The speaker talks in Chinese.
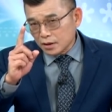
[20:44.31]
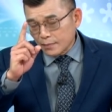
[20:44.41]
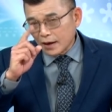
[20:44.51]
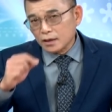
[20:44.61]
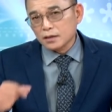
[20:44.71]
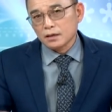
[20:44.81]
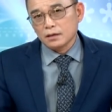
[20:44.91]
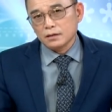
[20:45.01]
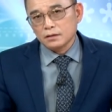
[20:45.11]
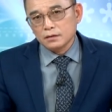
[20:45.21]
才买一成
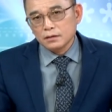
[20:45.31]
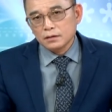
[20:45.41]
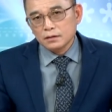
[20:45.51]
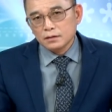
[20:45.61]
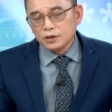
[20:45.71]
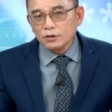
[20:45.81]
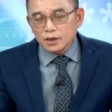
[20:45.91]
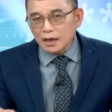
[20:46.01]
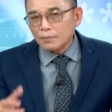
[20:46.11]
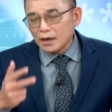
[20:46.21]
而已，只有
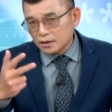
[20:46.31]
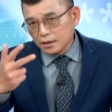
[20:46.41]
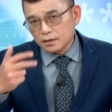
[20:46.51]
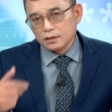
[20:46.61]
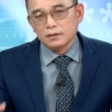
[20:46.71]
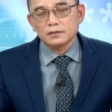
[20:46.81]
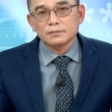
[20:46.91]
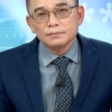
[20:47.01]
一档买三成而已。